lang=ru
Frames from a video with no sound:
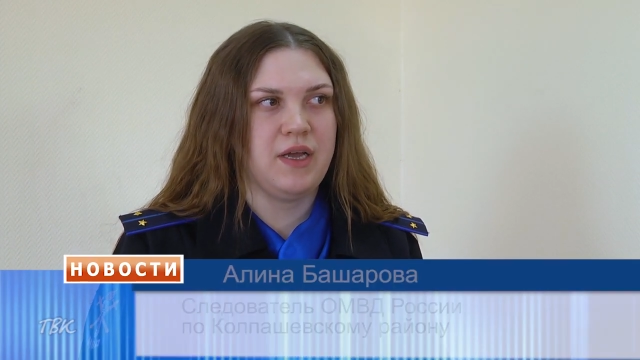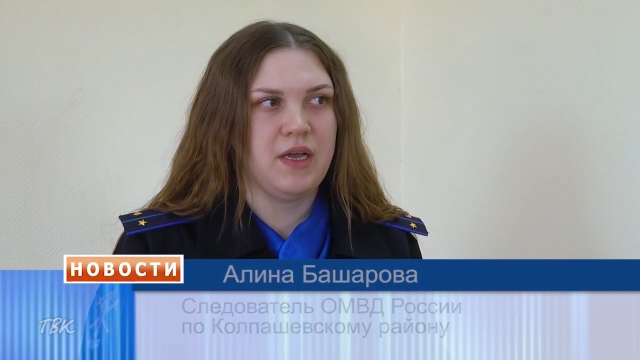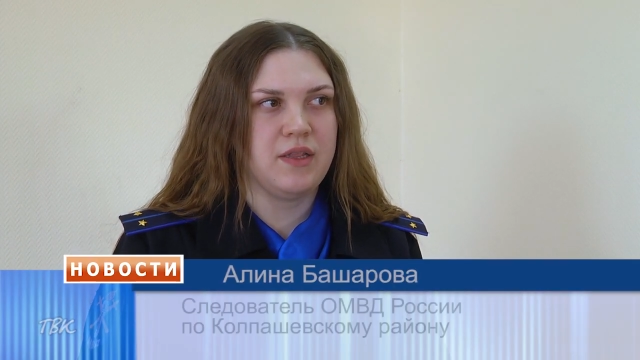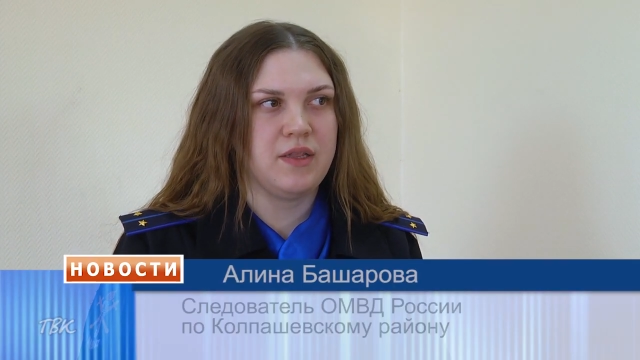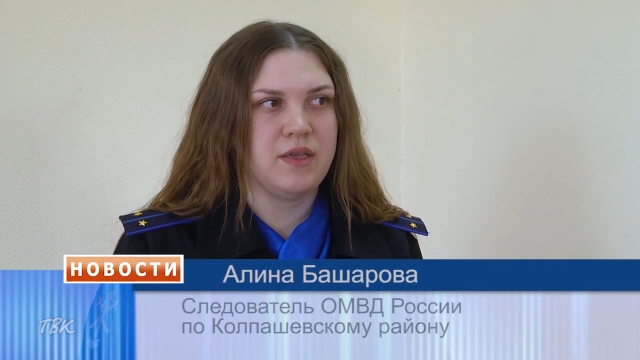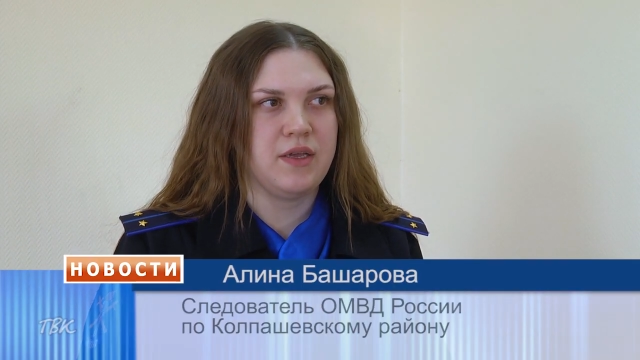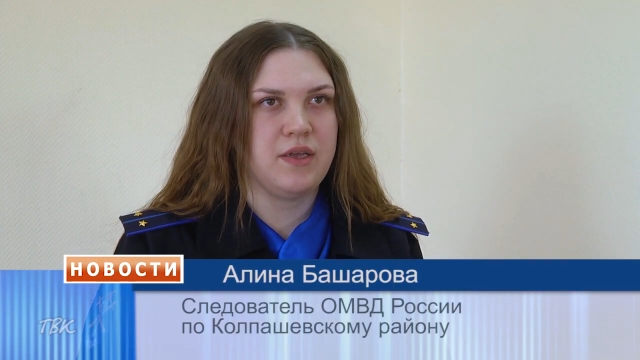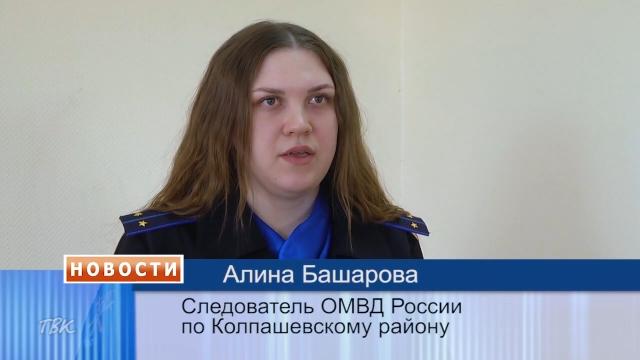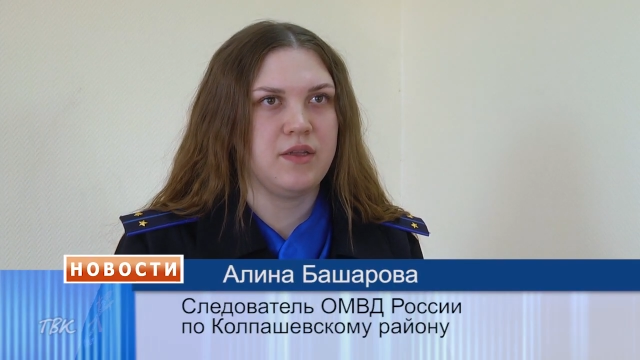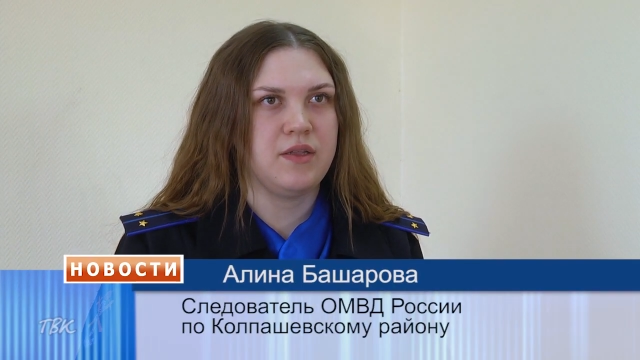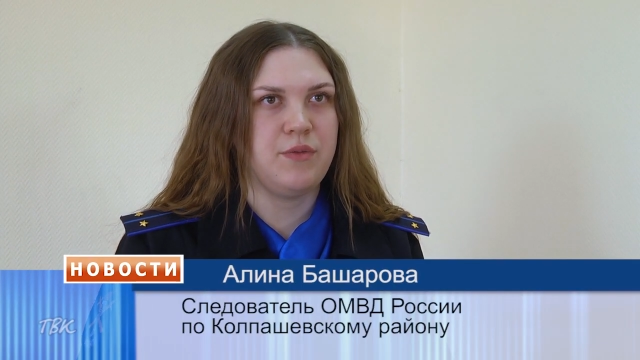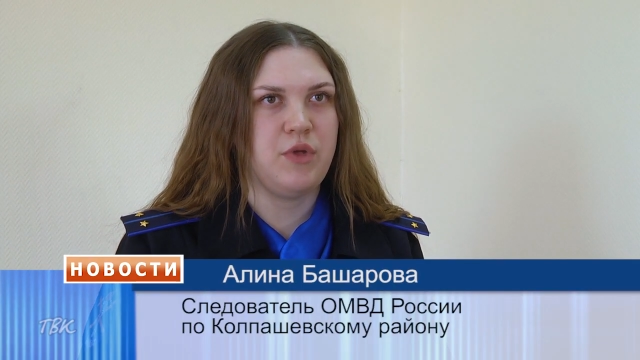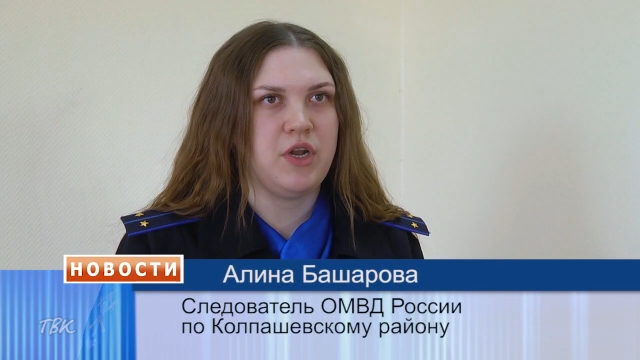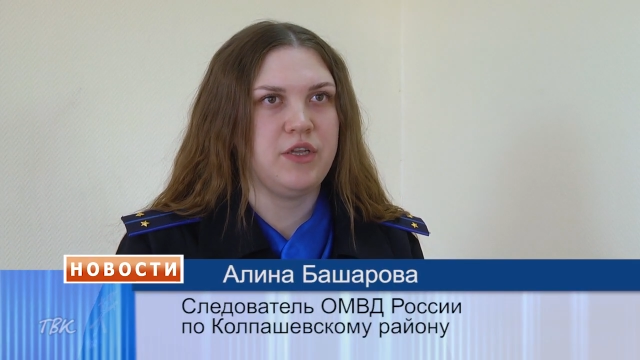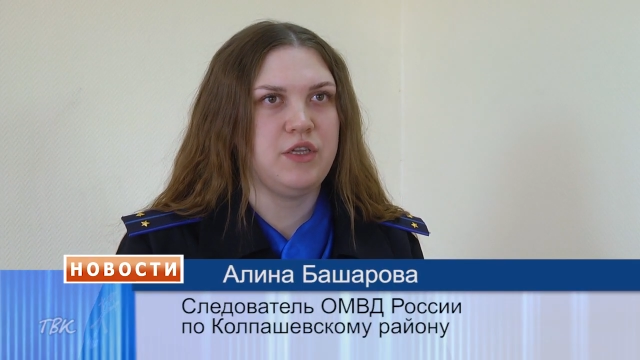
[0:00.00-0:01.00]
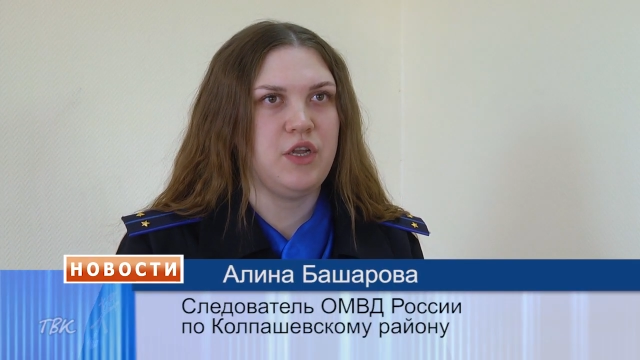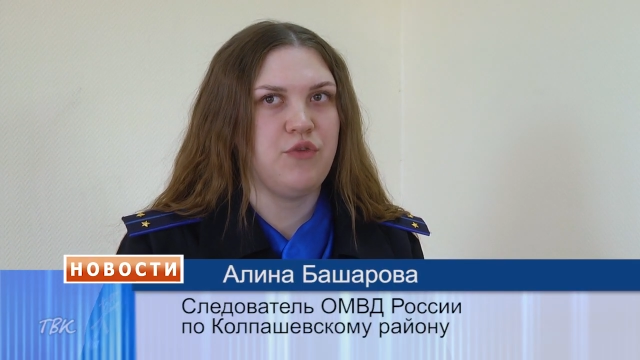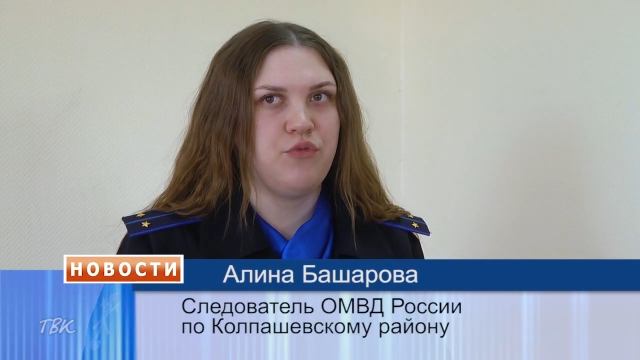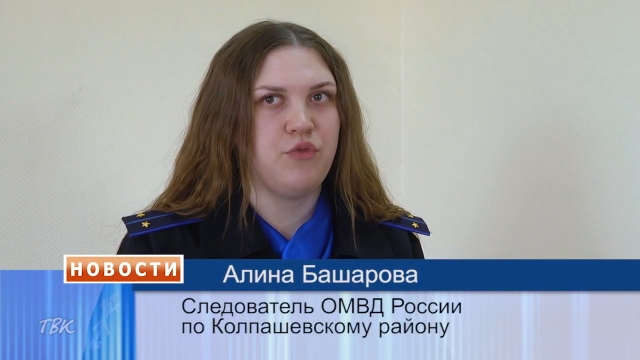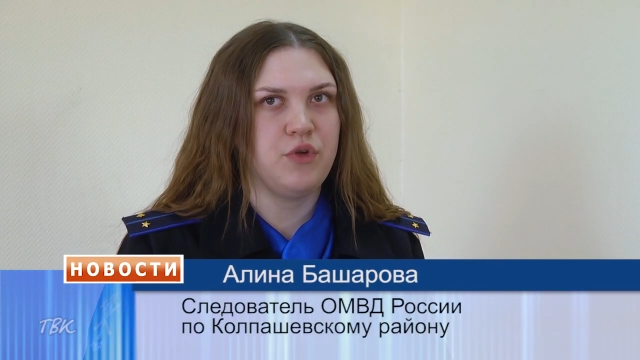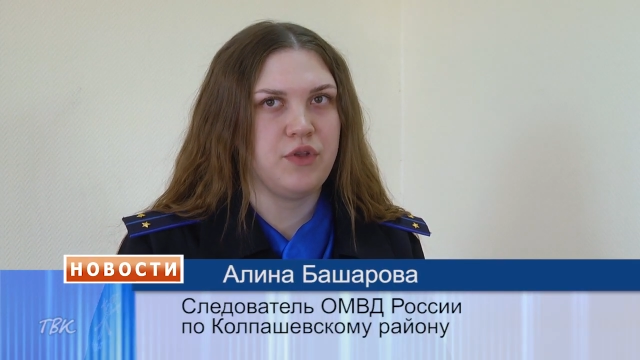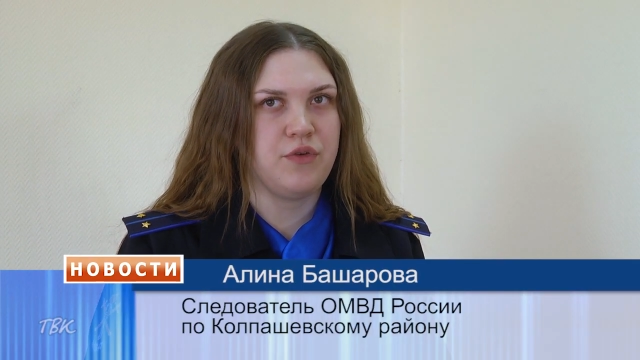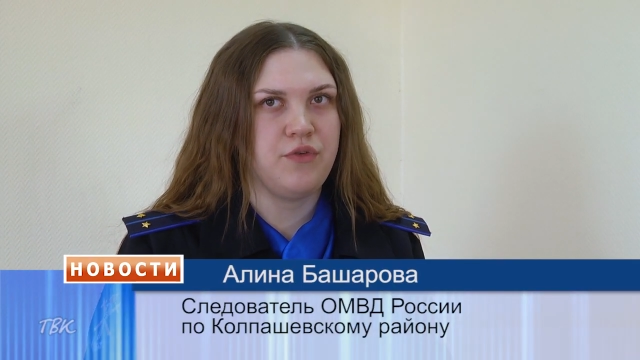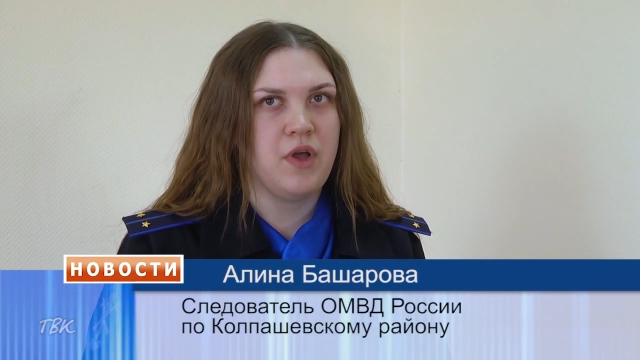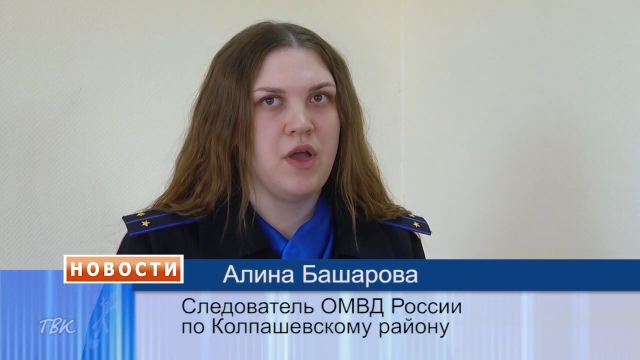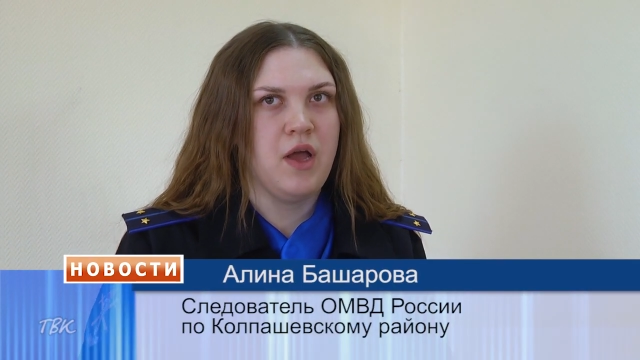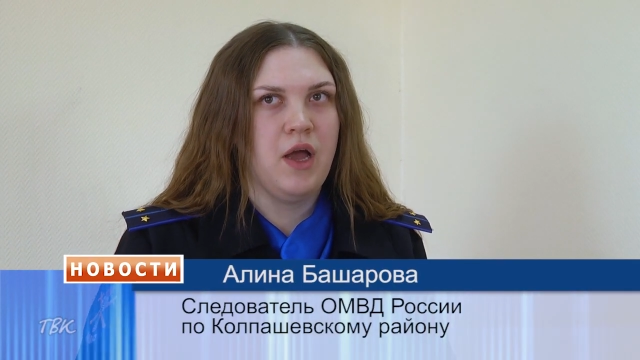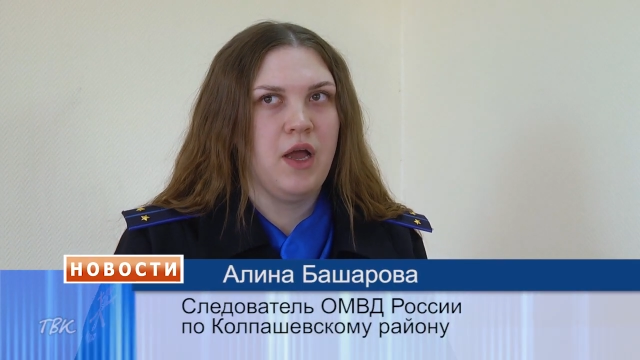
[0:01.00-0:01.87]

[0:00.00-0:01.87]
данные, номера телефонов.